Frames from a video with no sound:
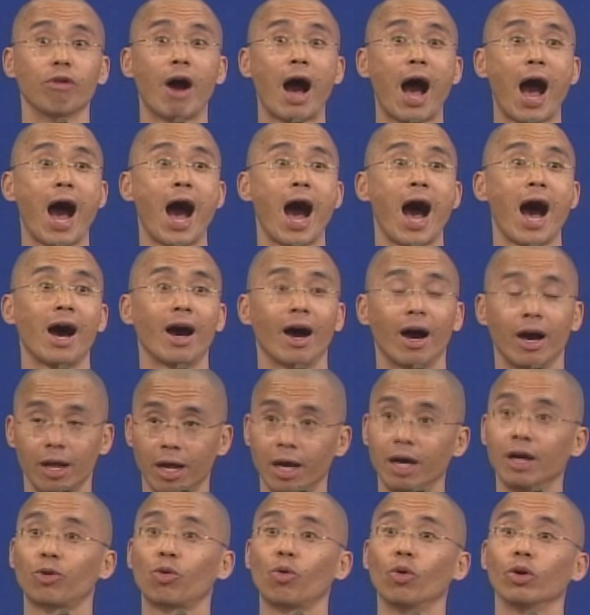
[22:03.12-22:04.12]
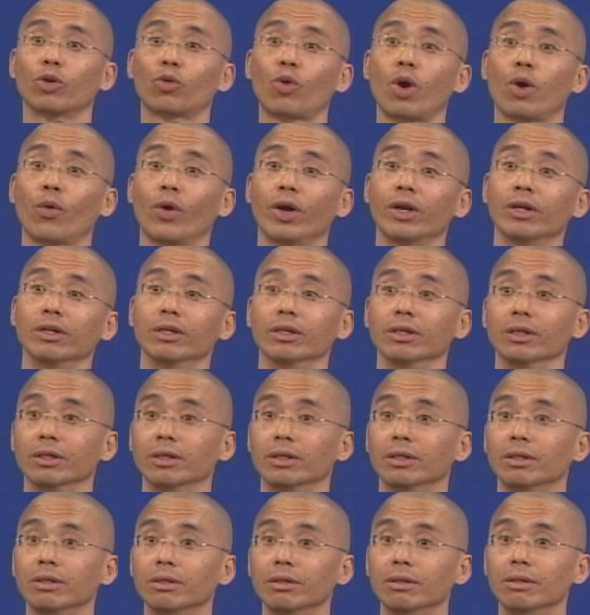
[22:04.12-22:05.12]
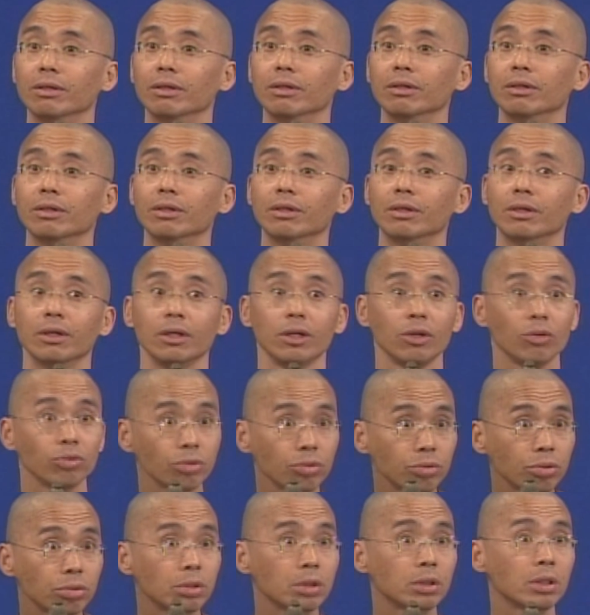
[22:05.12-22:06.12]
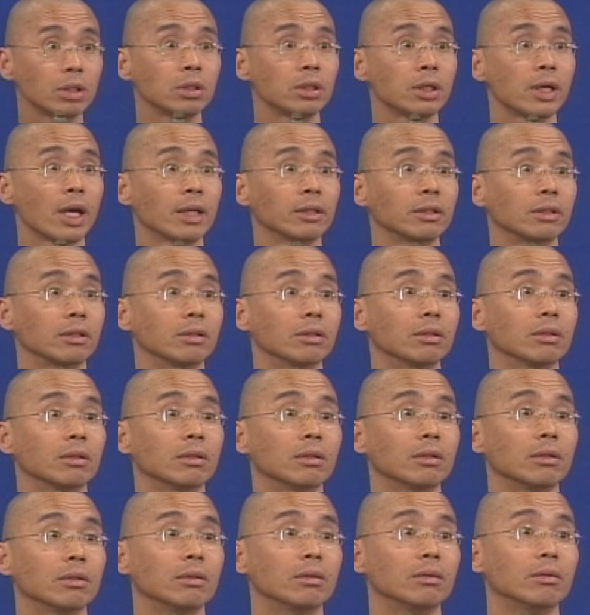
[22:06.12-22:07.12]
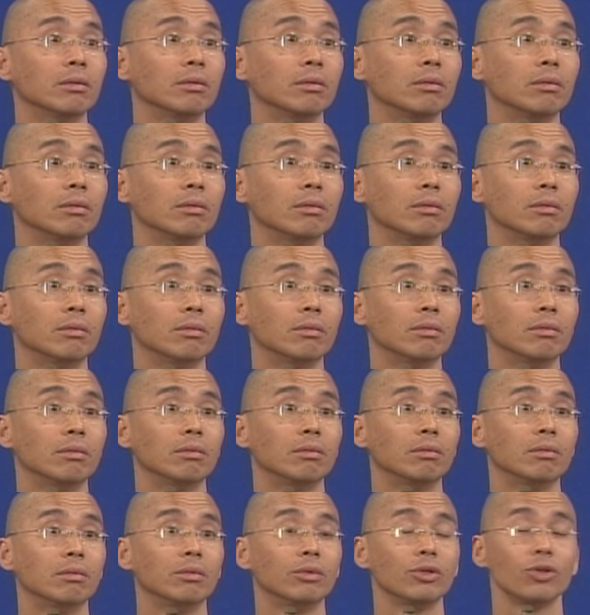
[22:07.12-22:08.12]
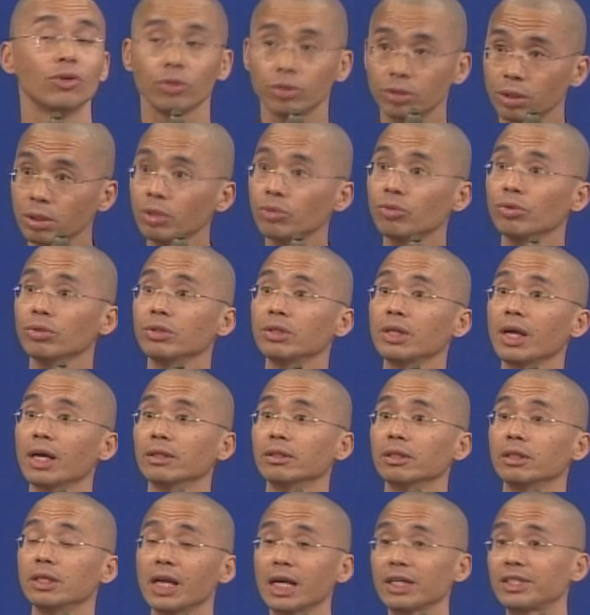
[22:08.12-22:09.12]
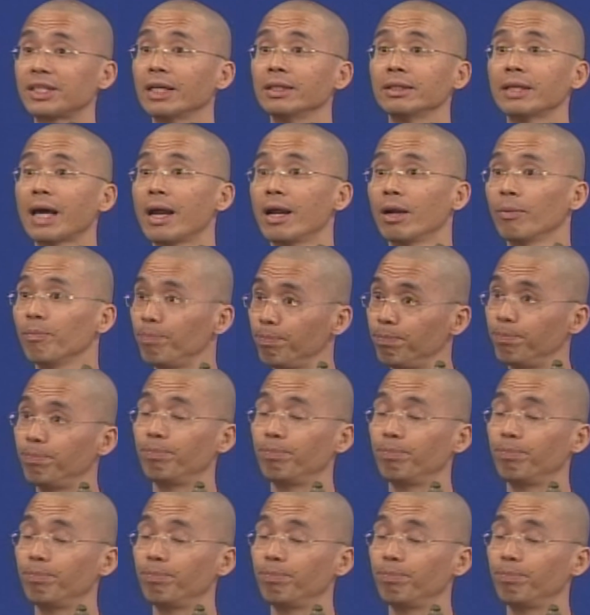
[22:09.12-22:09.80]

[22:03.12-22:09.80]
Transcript: 哈哈啊，呃，过得快快乐乐。有时候就是真这样子，有候真的就是这样子。你看现在人。